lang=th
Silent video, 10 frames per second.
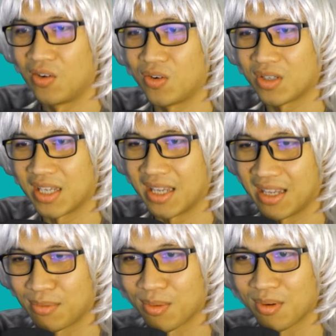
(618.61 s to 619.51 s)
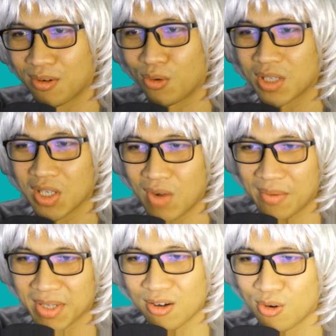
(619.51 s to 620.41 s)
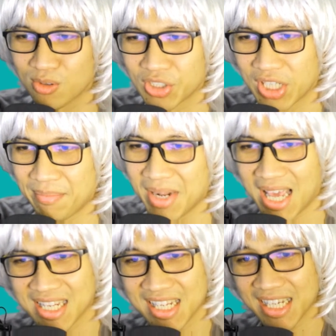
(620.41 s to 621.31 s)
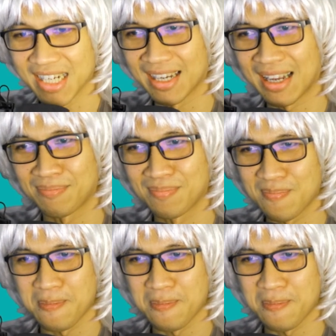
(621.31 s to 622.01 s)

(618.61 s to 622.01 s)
โอเคผมก็คงคิดว่ามันก็คงชนะไม่ได้จริงๆนะครับ